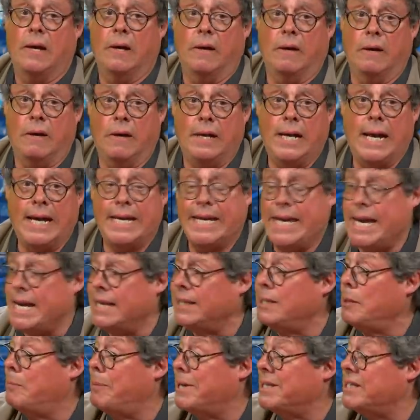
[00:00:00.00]
Euh, la
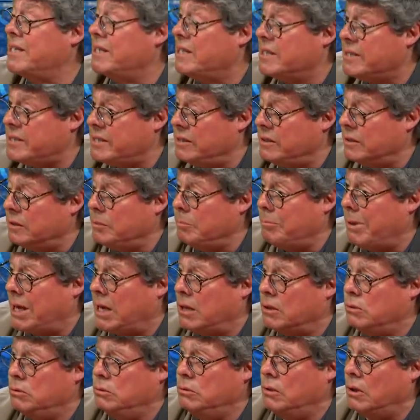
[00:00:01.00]
guerre n'est pas un incident de
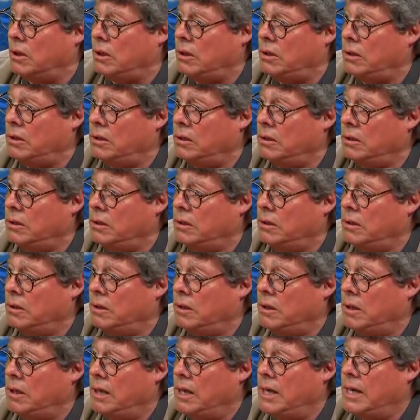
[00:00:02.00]
parcours.
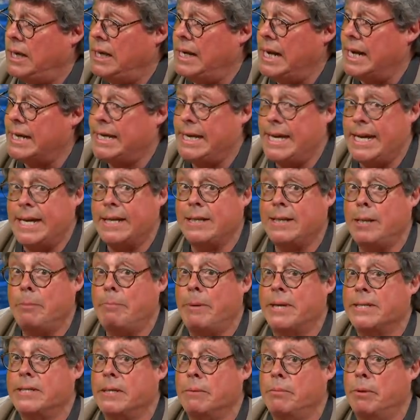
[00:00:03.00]
La guerre
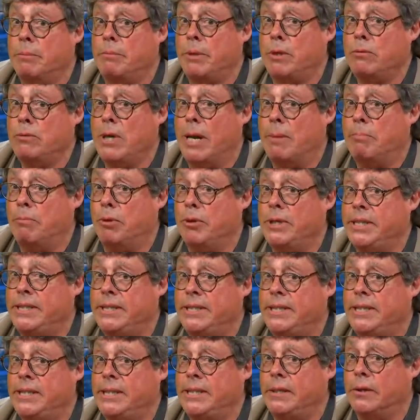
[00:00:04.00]
n'est pas un moment où la
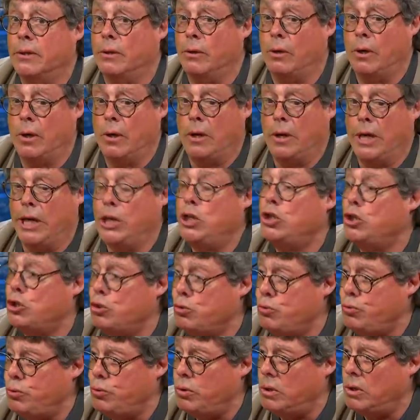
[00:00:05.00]
politique
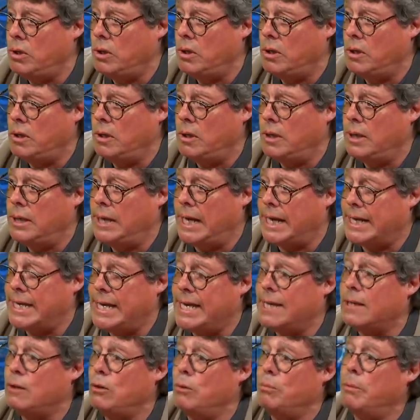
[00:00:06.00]
échoue. La
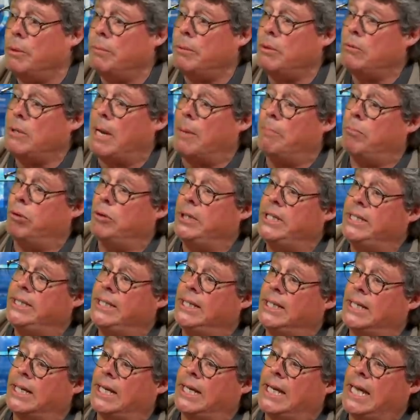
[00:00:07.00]
guerre est le moment où la
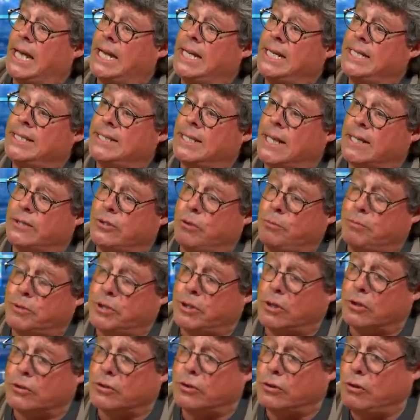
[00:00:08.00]
politique réalise la
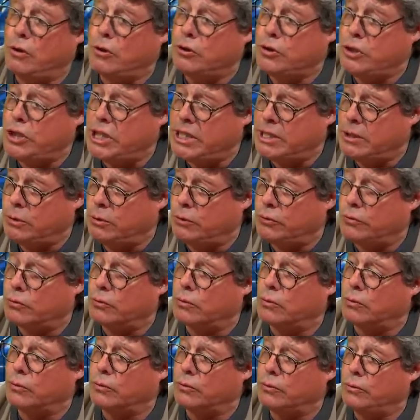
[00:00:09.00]
substance logique de
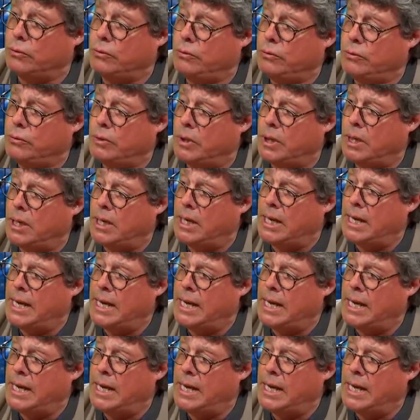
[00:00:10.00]
son contenu.